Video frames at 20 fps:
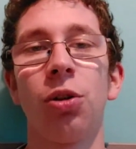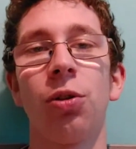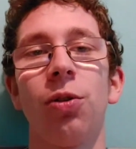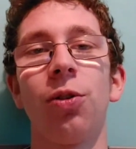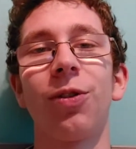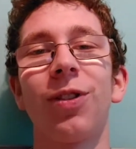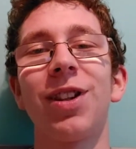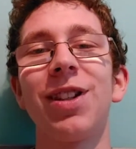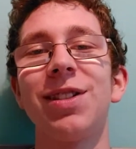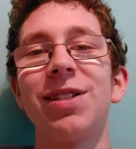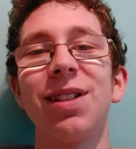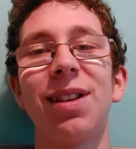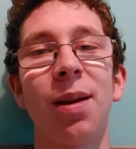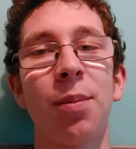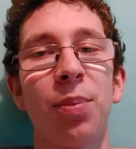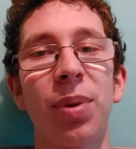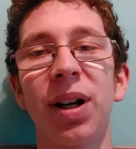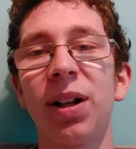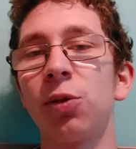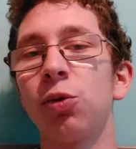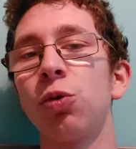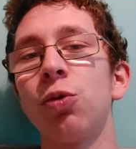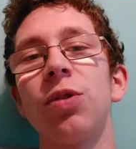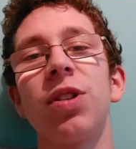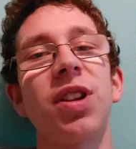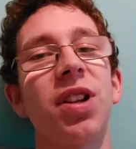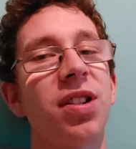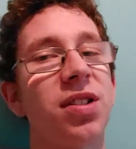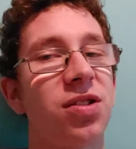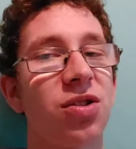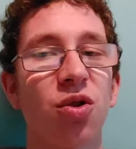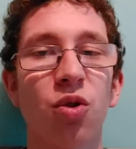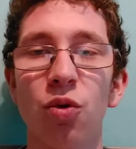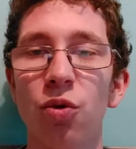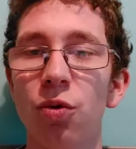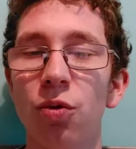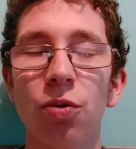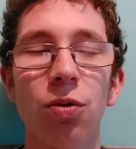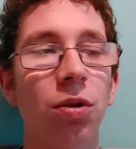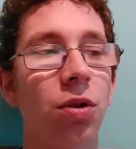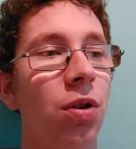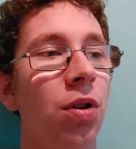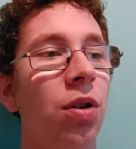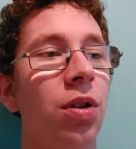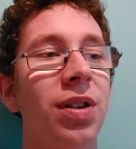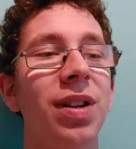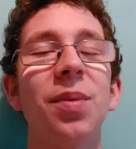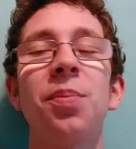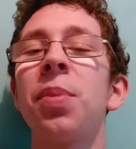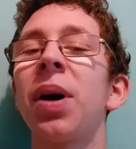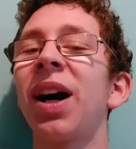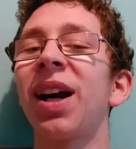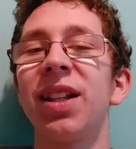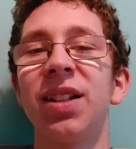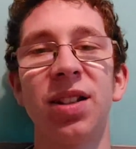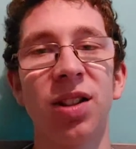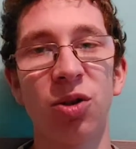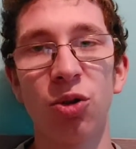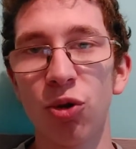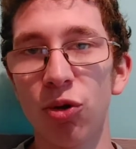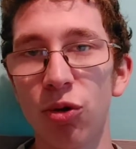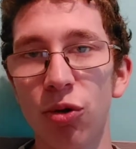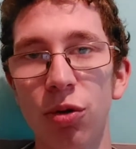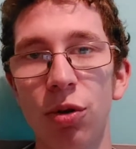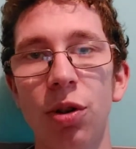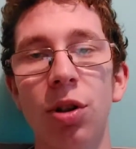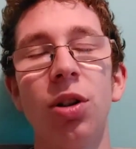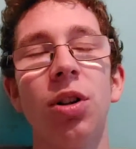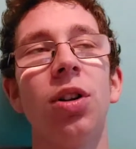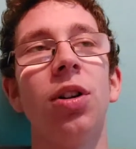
Donc n'hésitez pas, toute question n'est pas ridicule.